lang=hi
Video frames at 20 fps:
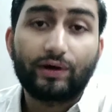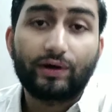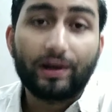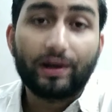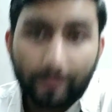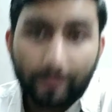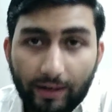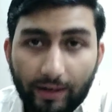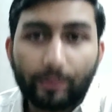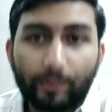
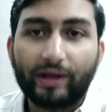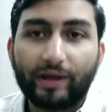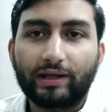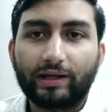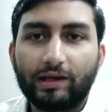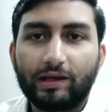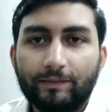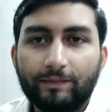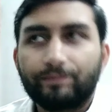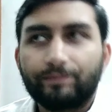वगैरह मिल
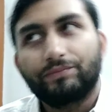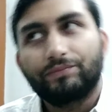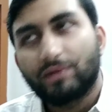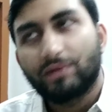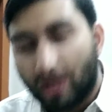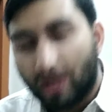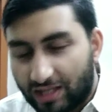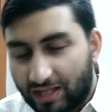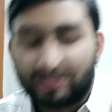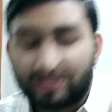पाएंगे
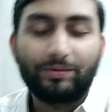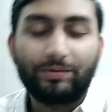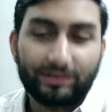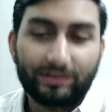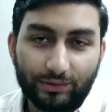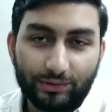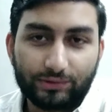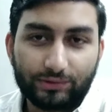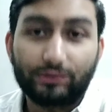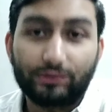अच्छी बात
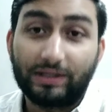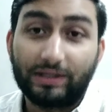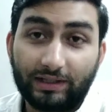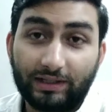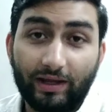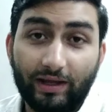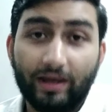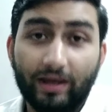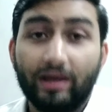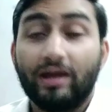है दोस्तों
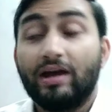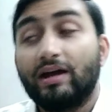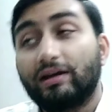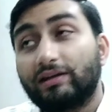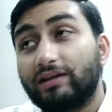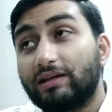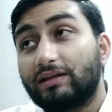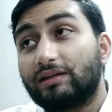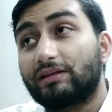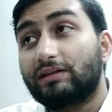देखते हैं
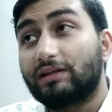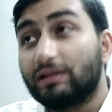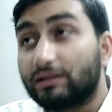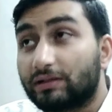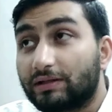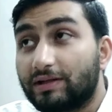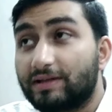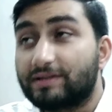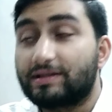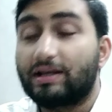कि
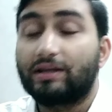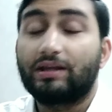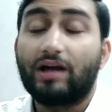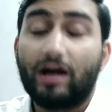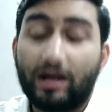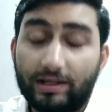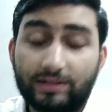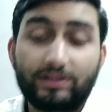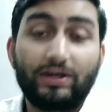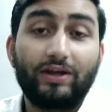कितने ज्यादा
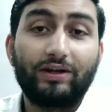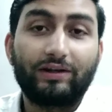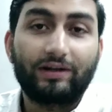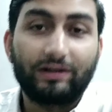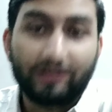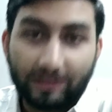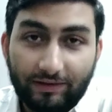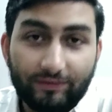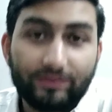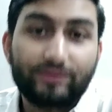अच्छे
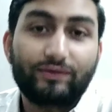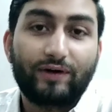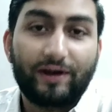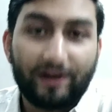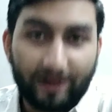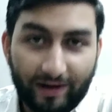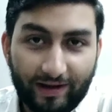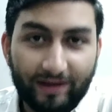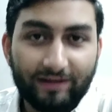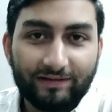इनके टीवीज
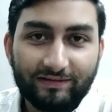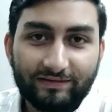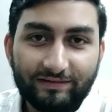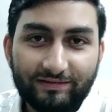वगैरह हैं